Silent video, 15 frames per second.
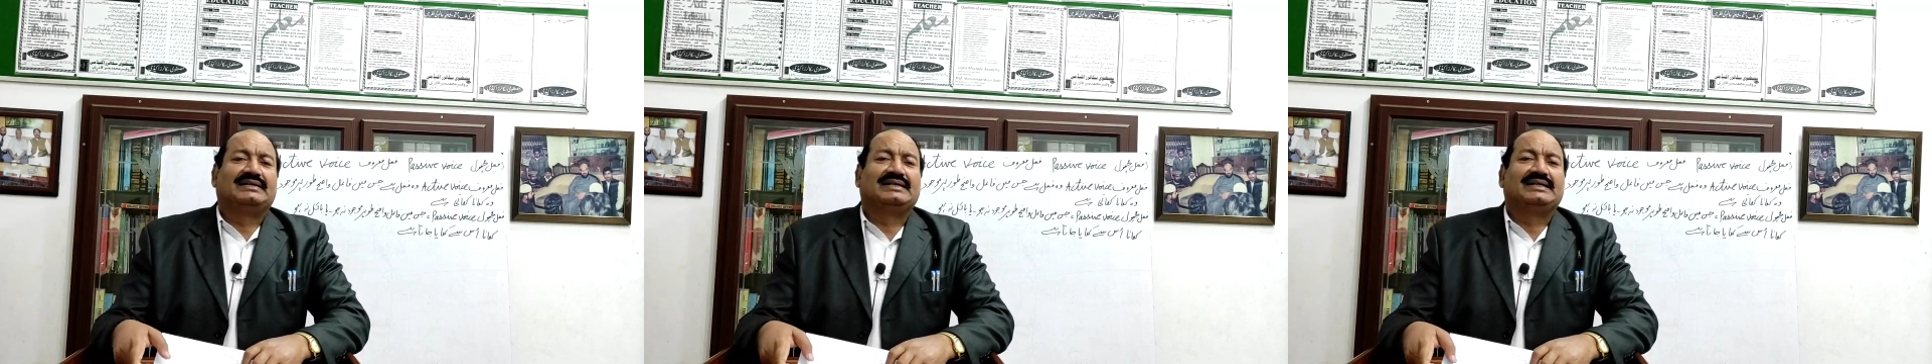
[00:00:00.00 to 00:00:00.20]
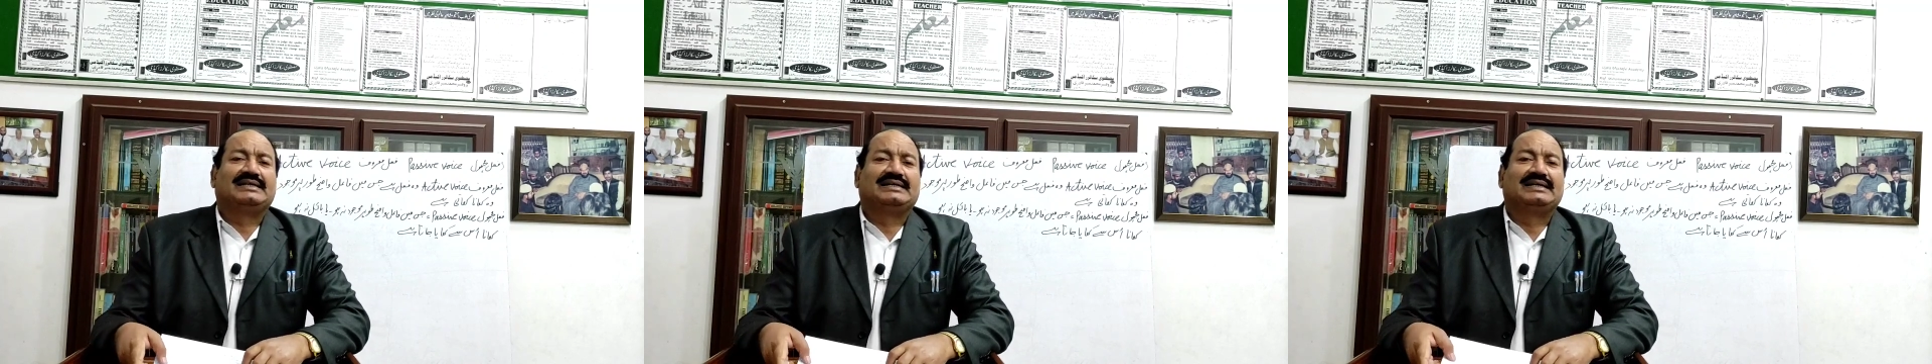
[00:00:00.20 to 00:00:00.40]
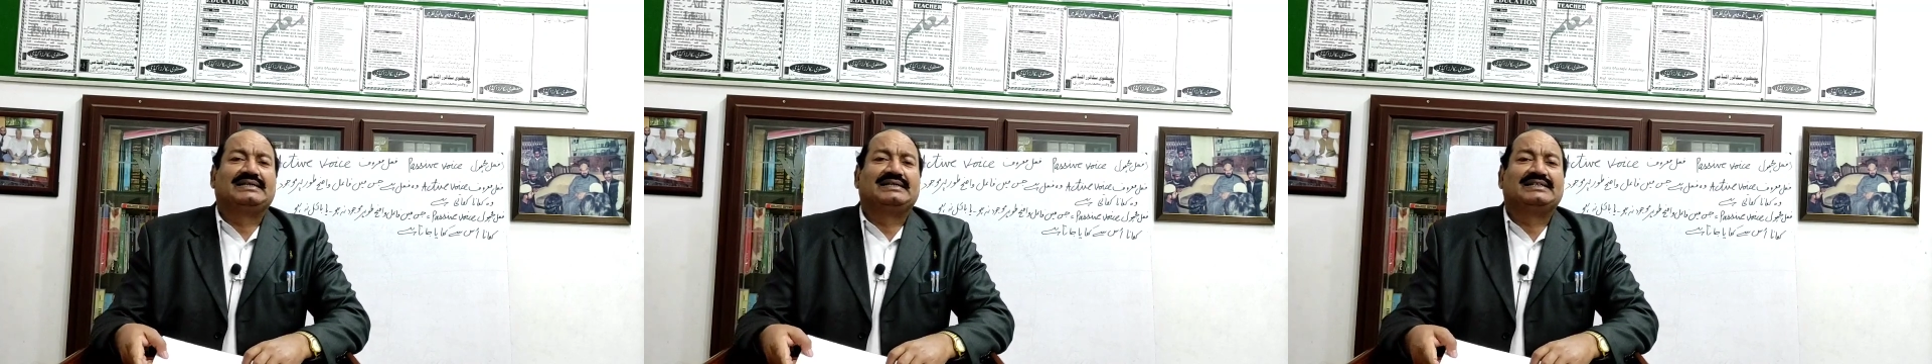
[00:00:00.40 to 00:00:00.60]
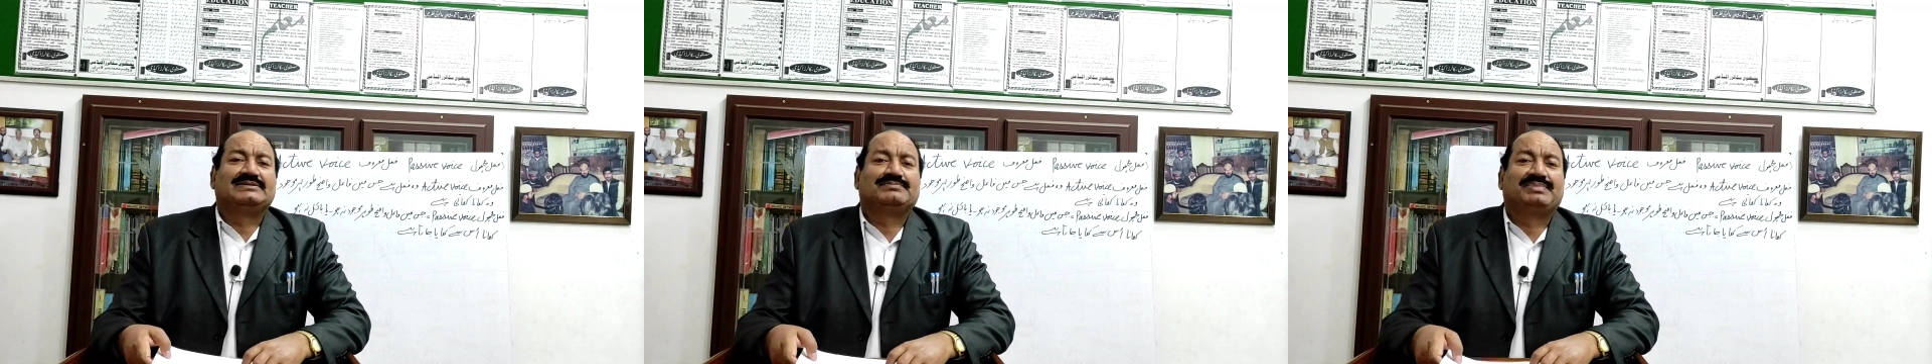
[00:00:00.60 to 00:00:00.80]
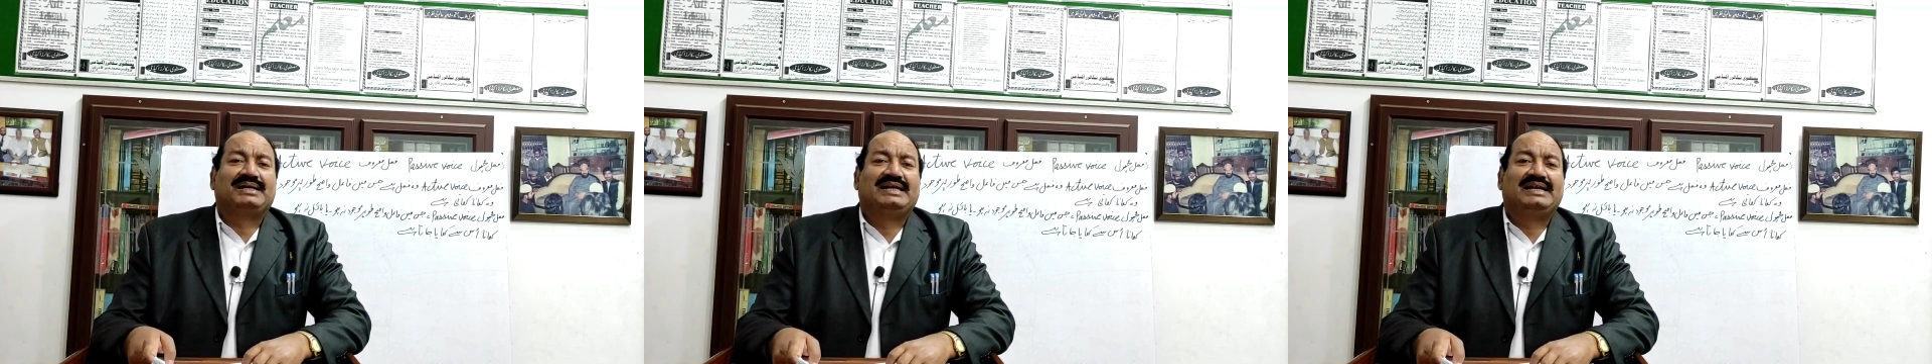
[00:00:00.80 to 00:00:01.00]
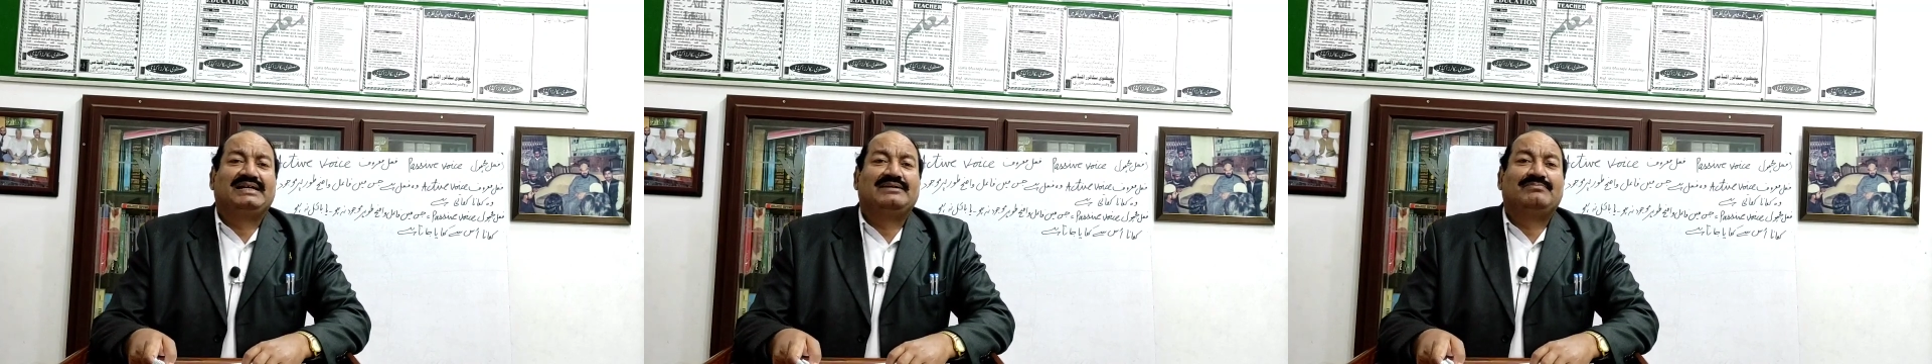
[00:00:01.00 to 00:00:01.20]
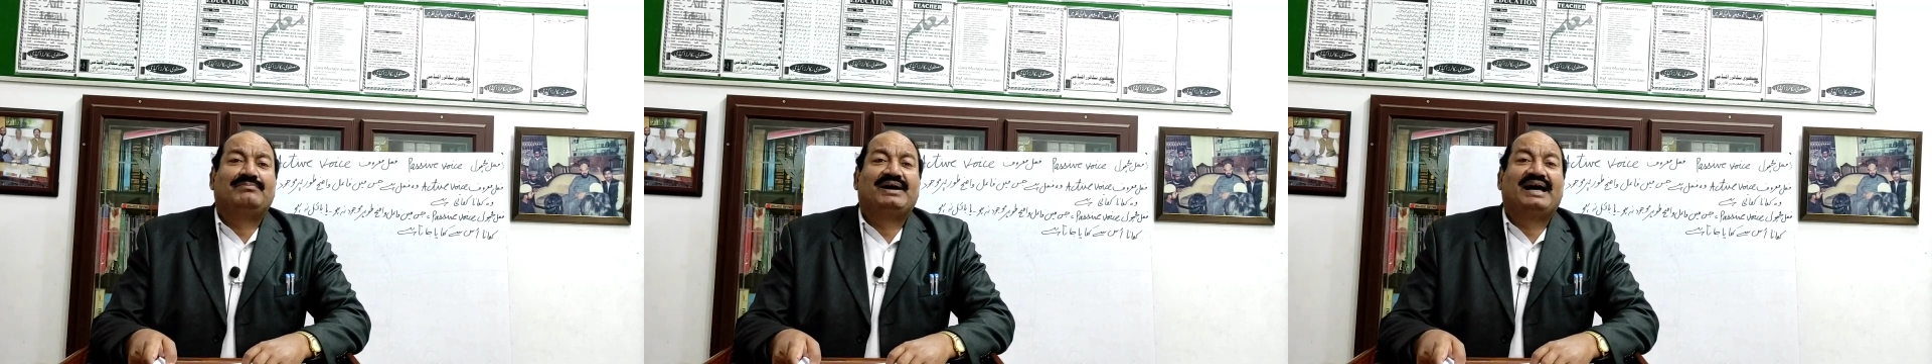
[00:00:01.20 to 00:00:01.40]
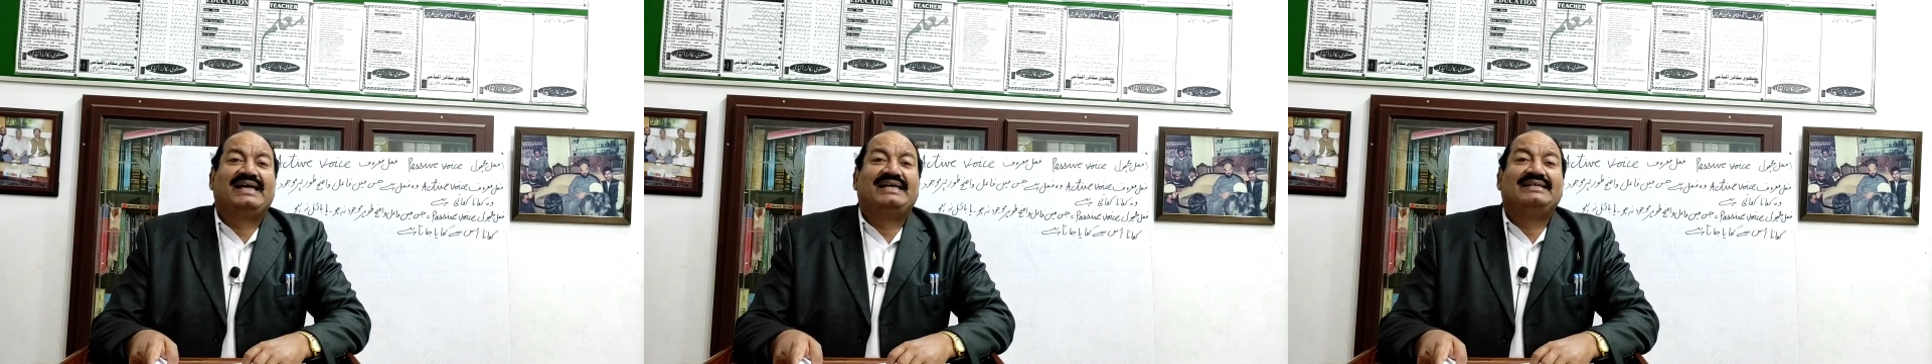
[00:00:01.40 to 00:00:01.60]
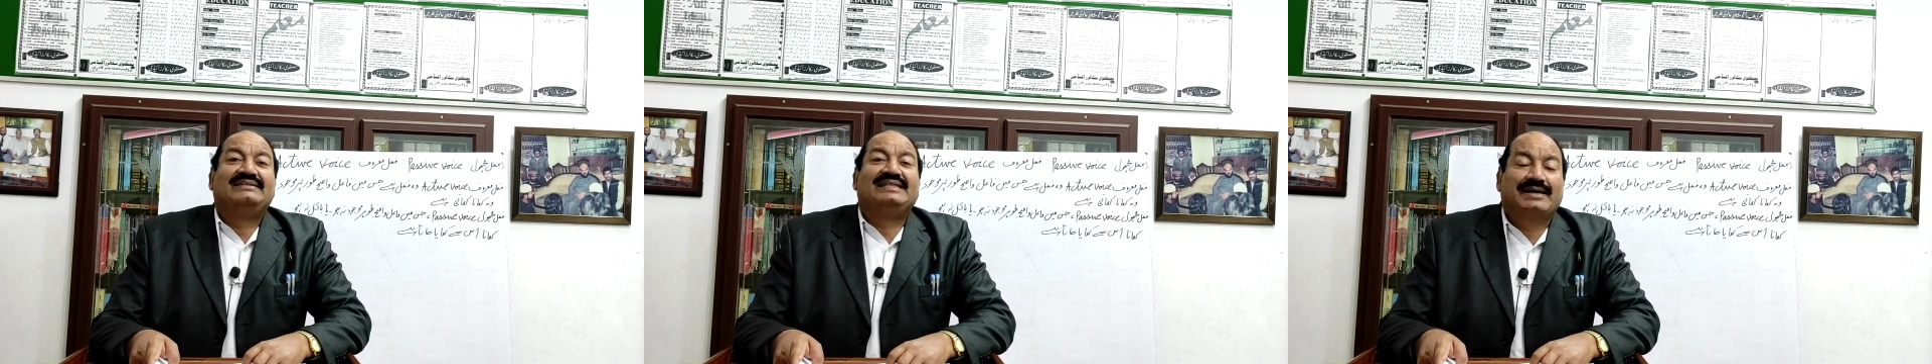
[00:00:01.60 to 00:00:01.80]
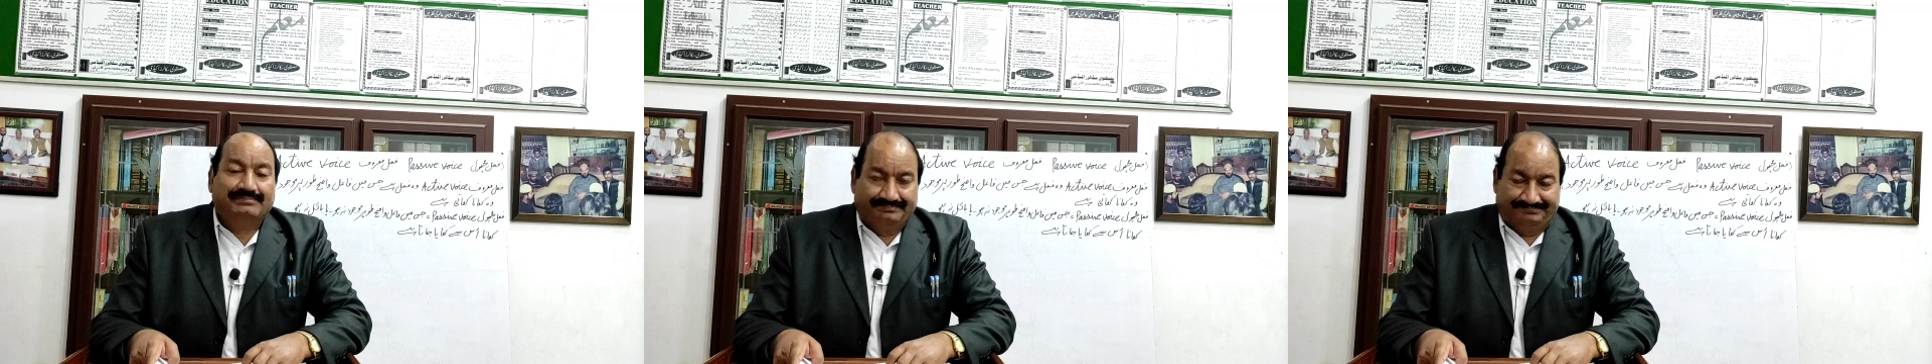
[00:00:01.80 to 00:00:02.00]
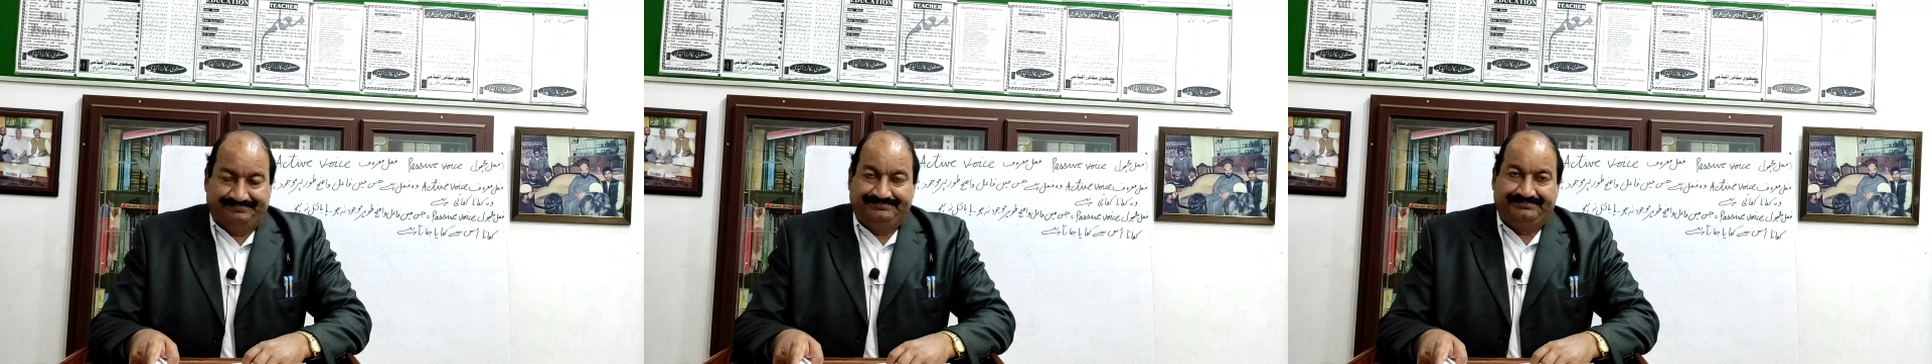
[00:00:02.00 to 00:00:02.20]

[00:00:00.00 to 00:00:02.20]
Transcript: क्रिकेट इज प्लेड बाय देम